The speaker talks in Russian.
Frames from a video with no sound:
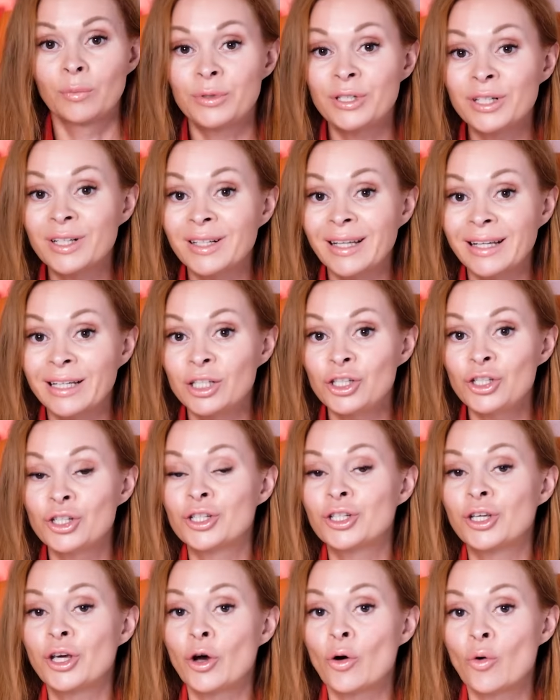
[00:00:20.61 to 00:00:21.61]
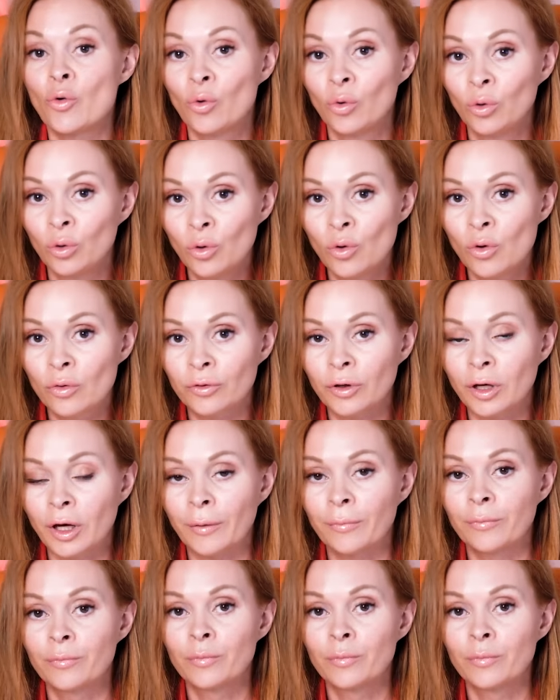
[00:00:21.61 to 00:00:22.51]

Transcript: Психологические уловки.